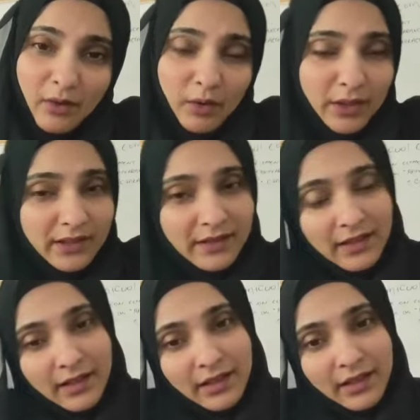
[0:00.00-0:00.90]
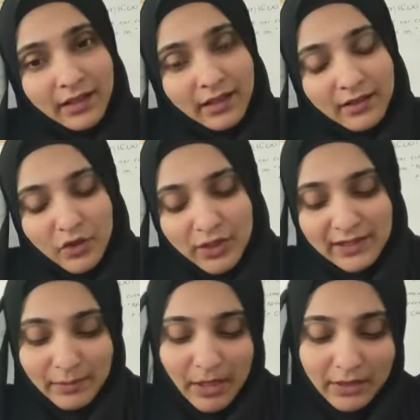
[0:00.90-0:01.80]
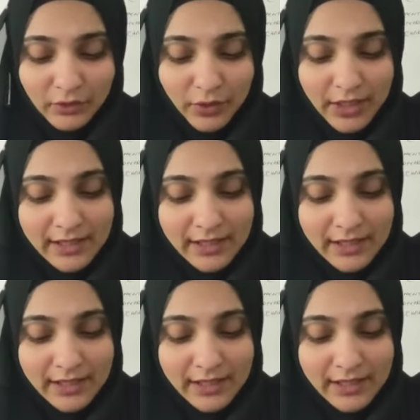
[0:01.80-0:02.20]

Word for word: औरत के जज्बात और